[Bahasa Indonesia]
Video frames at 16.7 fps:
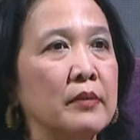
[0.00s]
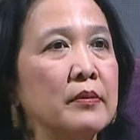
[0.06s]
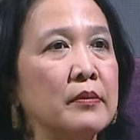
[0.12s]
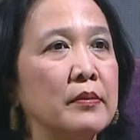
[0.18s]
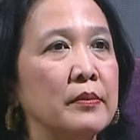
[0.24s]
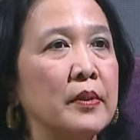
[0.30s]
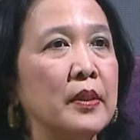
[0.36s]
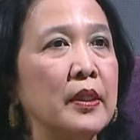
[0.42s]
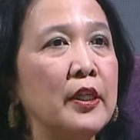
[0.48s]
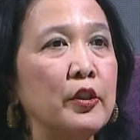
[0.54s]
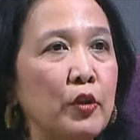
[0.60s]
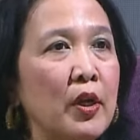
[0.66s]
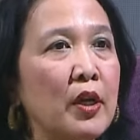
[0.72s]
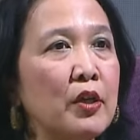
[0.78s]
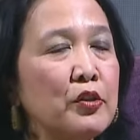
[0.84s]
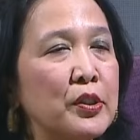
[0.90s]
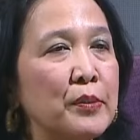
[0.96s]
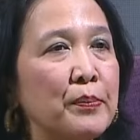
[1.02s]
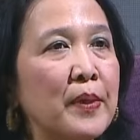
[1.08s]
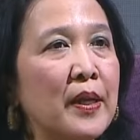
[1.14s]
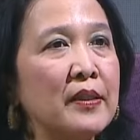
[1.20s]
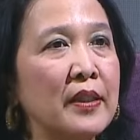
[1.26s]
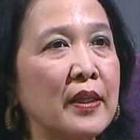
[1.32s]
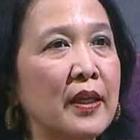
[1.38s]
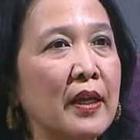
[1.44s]
ya itu yang harus
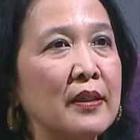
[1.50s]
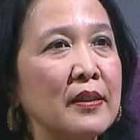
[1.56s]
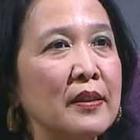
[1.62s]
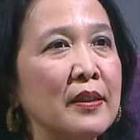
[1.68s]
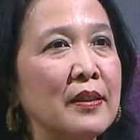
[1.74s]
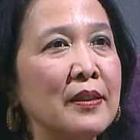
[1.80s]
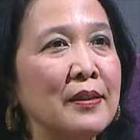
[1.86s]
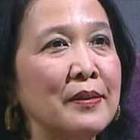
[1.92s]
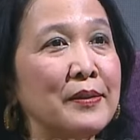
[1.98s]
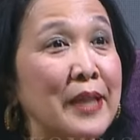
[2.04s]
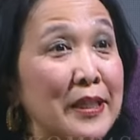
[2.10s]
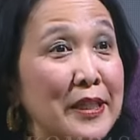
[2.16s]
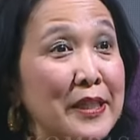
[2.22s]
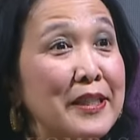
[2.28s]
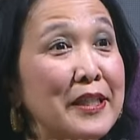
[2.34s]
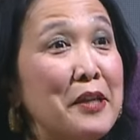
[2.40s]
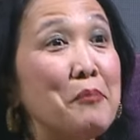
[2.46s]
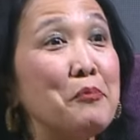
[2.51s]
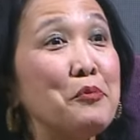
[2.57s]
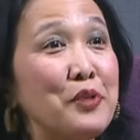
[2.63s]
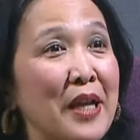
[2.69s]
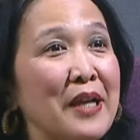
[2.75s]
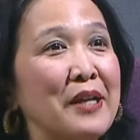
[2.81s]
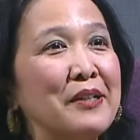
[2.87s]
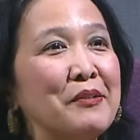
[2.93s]
diperhatikan jadi tidak
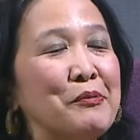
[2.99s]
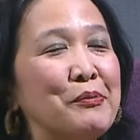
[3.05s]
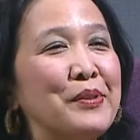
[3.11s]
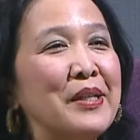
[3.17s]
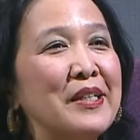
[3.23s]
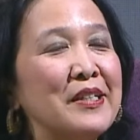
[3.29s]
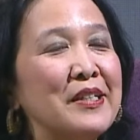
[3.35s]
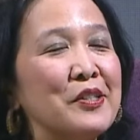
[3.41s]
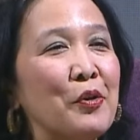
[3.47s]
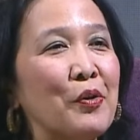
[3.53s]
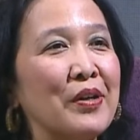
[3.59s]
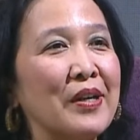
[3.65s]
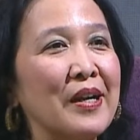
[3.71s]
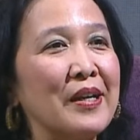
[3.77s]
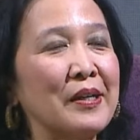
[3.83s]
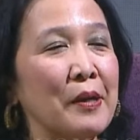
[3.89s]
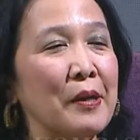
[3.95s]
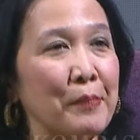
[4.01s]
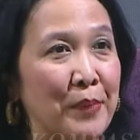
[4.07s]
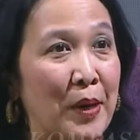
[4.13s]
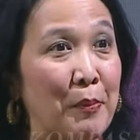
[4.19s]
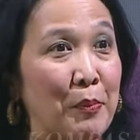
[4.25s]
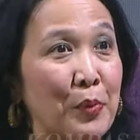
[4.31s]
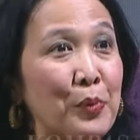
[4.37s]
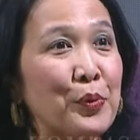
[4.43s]
mudah jadi seorang
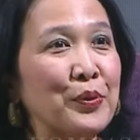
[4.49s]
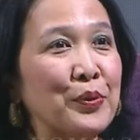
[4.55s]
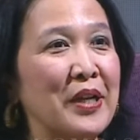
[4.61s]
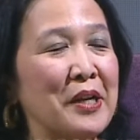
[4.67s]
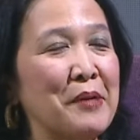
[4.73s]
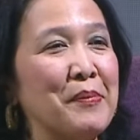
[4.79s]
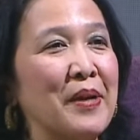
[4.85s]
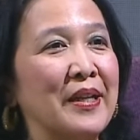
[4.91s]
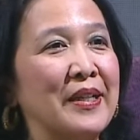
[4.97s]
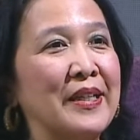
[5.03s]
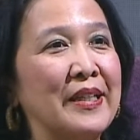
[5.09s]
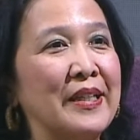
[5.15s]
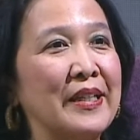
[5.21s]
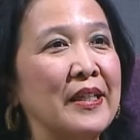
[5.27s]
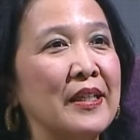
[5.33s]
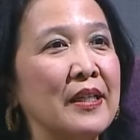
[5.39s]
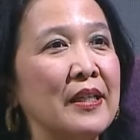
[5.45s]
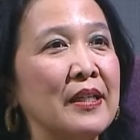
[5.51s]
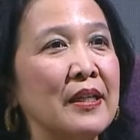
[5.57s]
Prabowo dalam hal ini